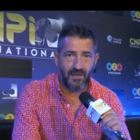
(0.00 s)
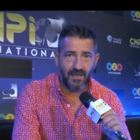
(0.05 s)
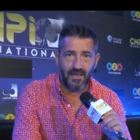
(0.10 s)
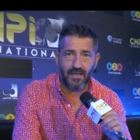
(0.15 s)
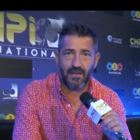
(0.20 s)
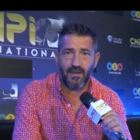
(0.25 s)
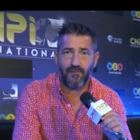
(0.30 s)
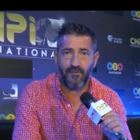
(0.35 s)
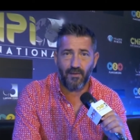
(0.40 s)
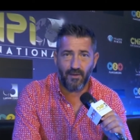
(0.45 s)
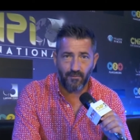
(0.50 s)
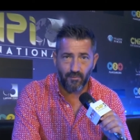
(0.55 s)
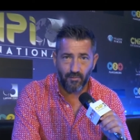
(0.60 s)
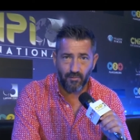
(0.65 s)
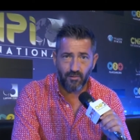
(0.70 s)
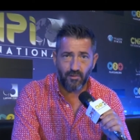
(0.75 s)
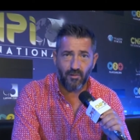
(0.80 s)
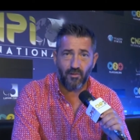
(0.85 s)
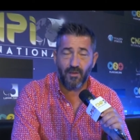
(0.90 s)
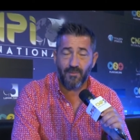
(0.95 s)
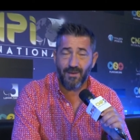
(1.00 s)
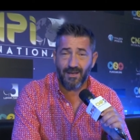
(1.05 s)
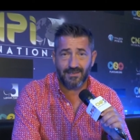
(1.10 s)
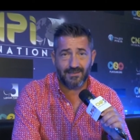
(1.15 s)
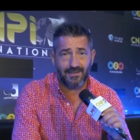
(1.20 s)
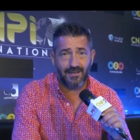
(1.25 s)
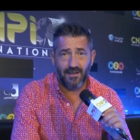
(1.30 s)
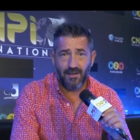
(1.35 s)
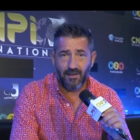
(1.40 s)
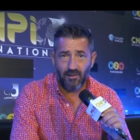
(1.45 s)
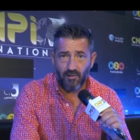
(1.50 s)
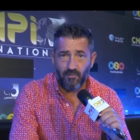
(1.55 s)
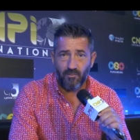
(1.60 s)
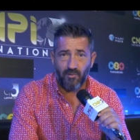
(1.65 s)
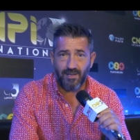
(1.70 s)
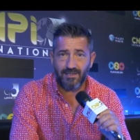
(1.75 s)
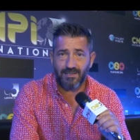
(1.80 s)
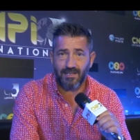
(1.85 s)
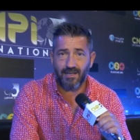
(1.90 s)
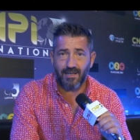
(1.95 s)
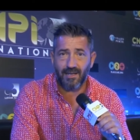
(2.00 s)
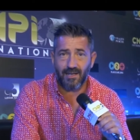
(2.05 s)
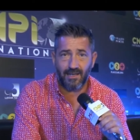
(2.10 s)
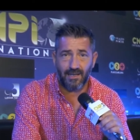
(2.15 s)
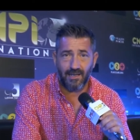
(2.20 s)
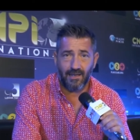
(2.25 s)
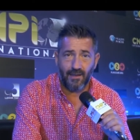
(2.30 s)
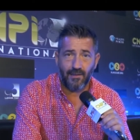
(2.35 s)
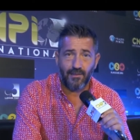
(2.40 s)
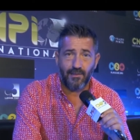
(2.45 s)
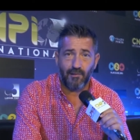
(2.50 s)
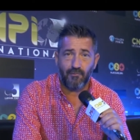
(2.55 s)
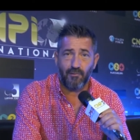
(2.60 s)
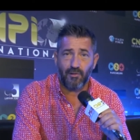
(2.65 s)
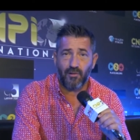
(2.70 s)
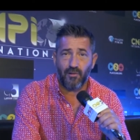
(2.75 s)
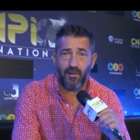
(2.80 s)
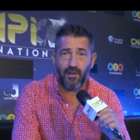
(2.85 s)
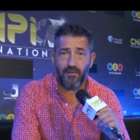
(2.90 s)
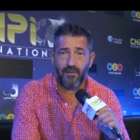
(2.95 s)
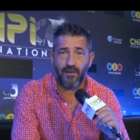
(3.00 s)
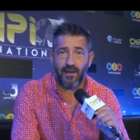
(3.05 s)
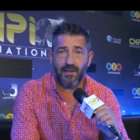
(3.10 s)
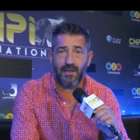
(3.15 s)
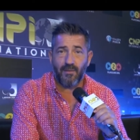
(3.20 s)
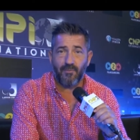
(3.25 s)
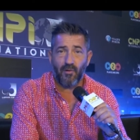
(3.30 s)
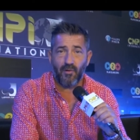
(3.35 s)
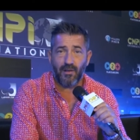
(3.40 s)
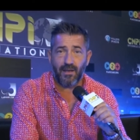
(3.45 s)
y de Facebook. Lo demás lo puedes seguir aquí en circuito nacional de